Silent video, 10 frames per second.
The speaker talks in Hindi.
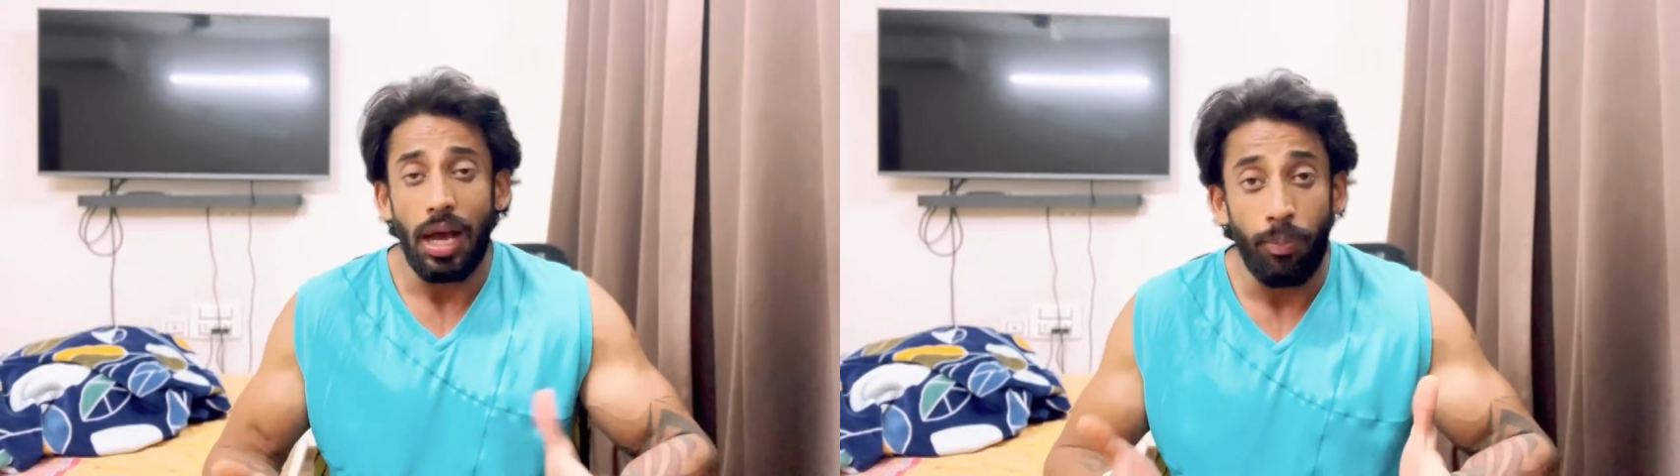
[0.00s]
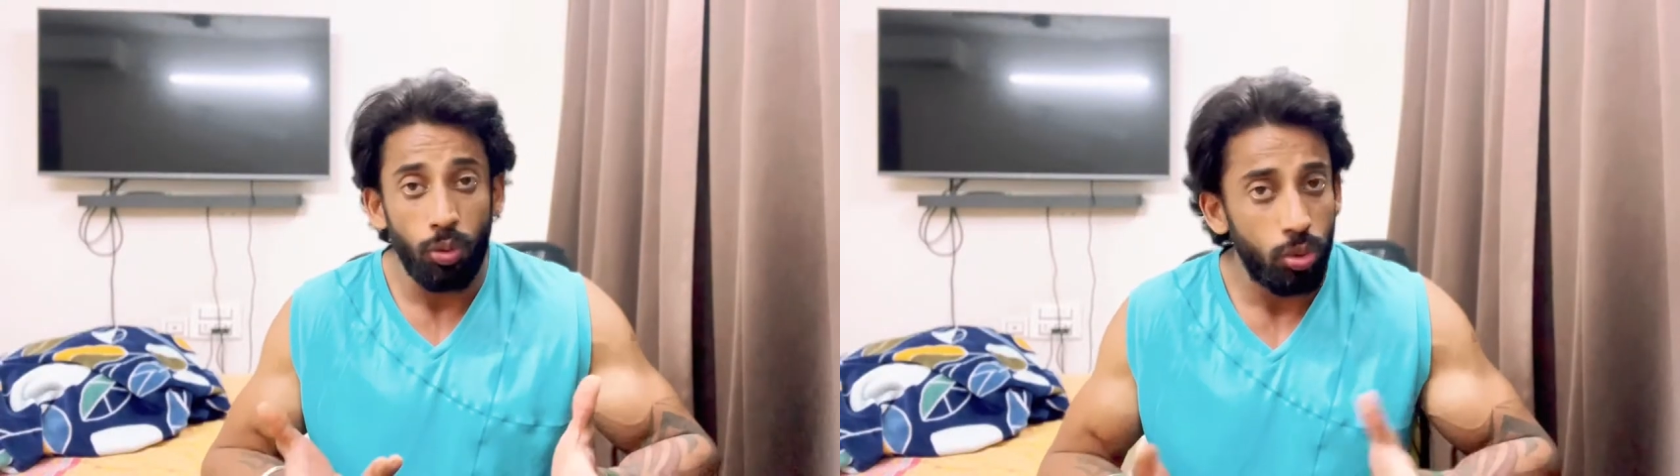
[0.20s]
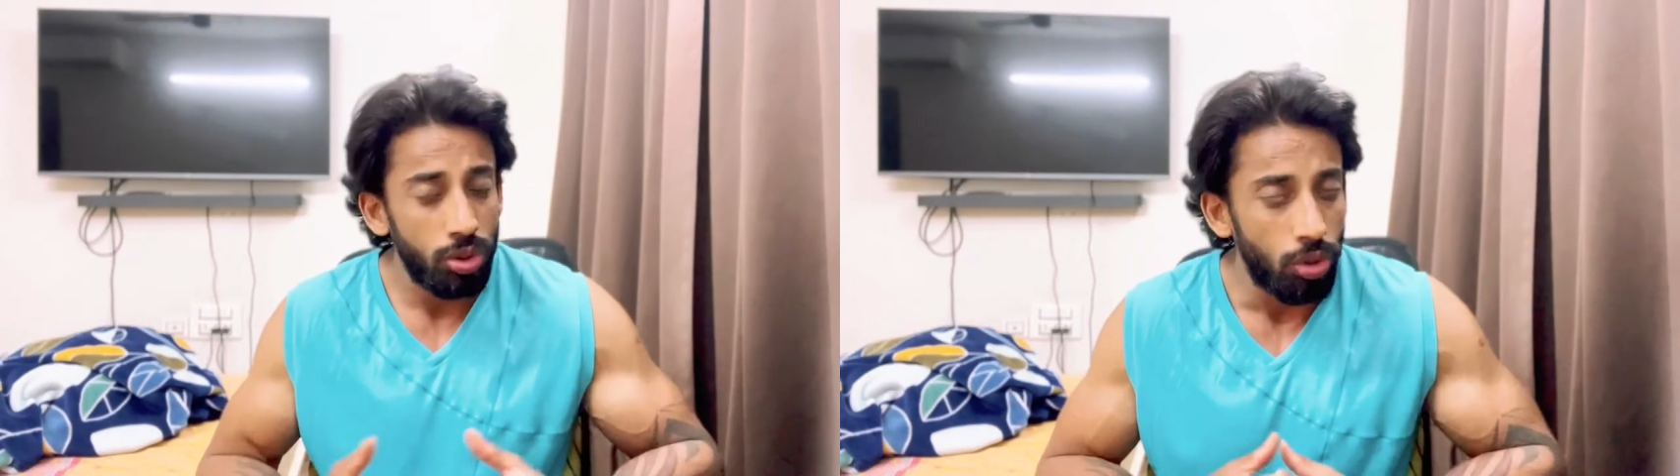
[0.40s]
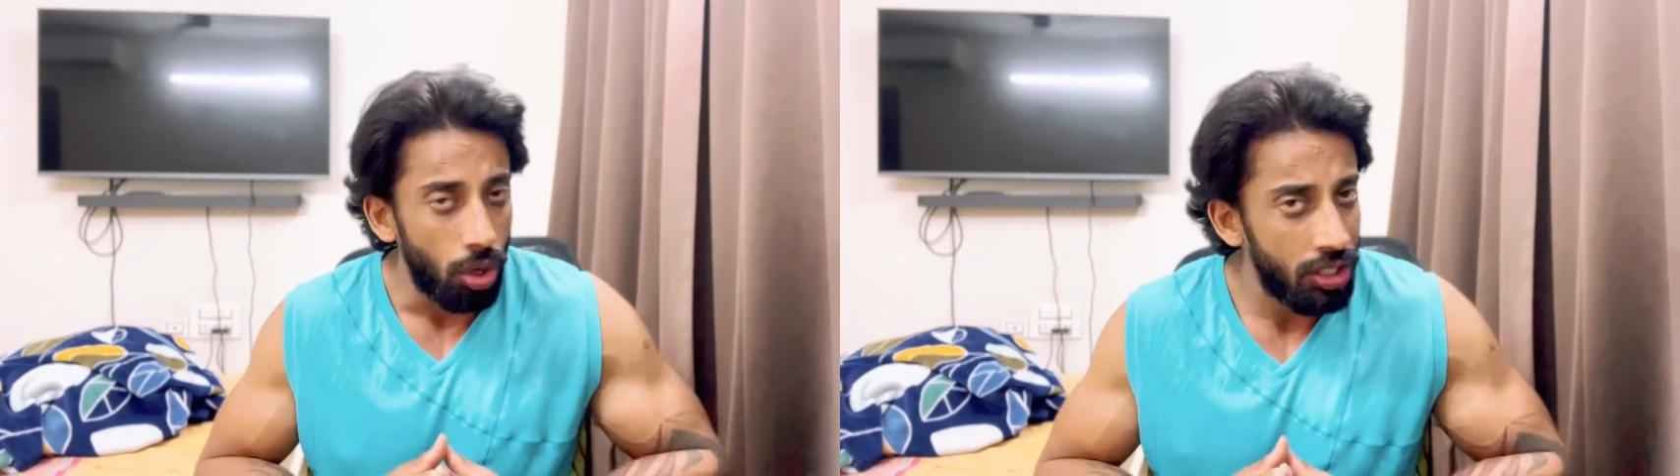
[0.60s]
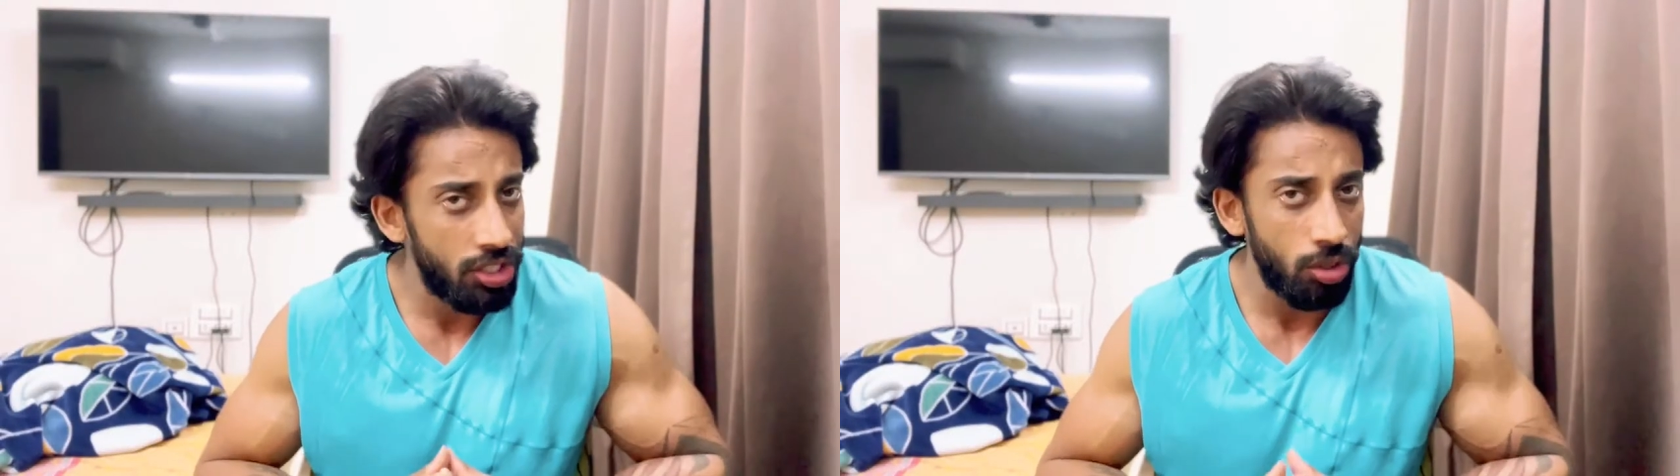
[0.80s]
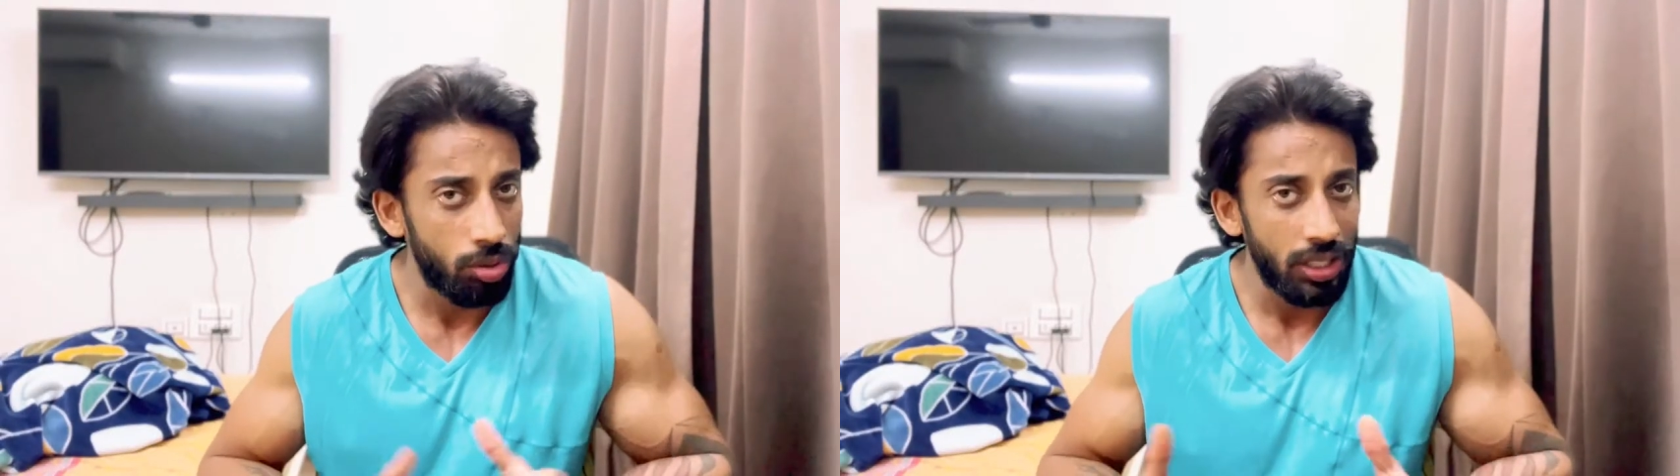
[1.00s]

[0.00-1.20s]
आपको कुछ नॉलेज नहीं होता